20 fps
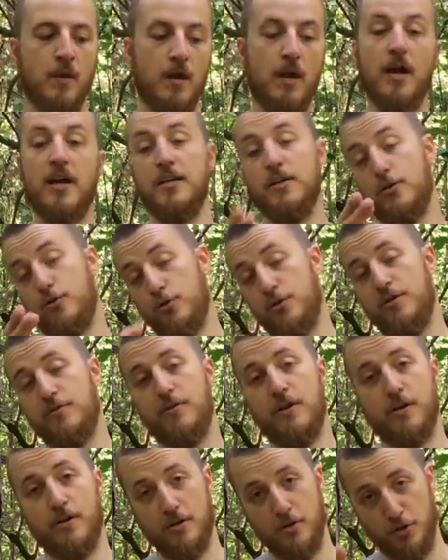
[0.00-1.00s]
А, и еще
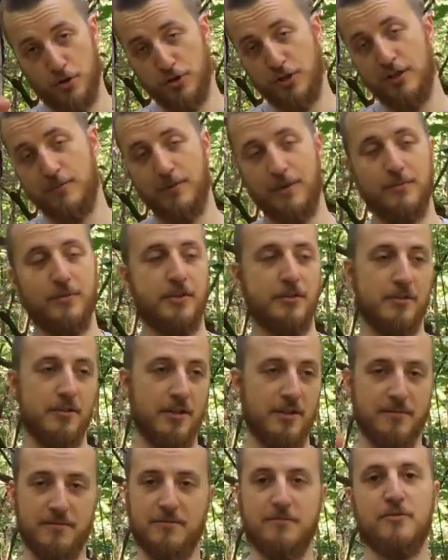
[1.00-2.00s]
Евара. Четыре предмета,
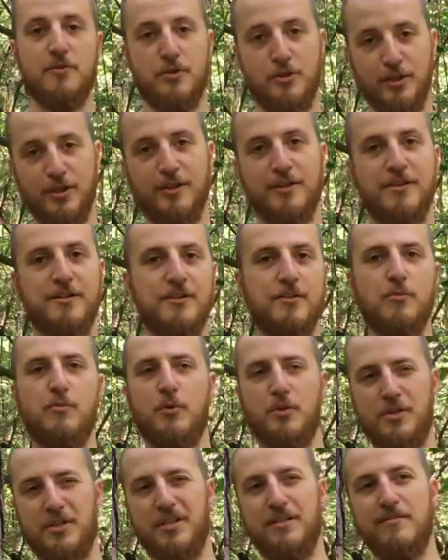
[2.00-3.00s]
да. Четыре. Ну,
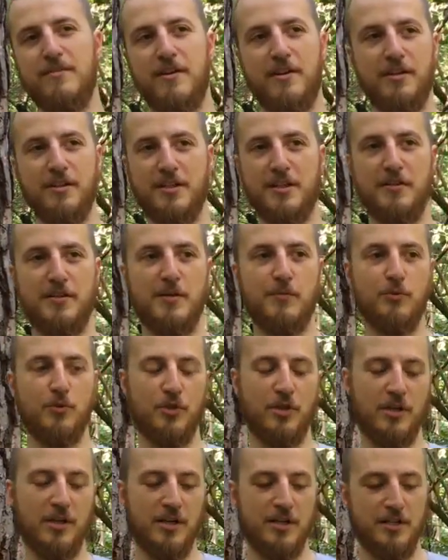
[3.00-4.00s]
просто Евара это совсем уж
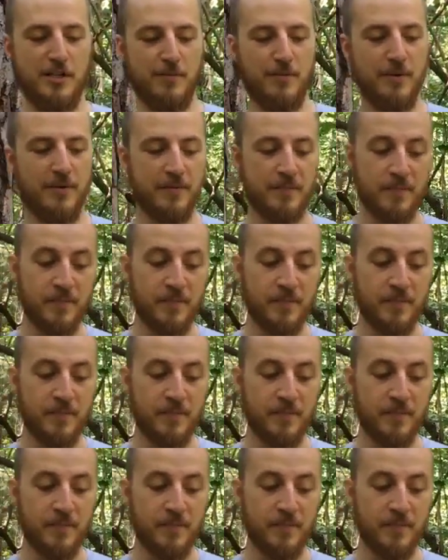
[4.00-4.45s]
такая тема.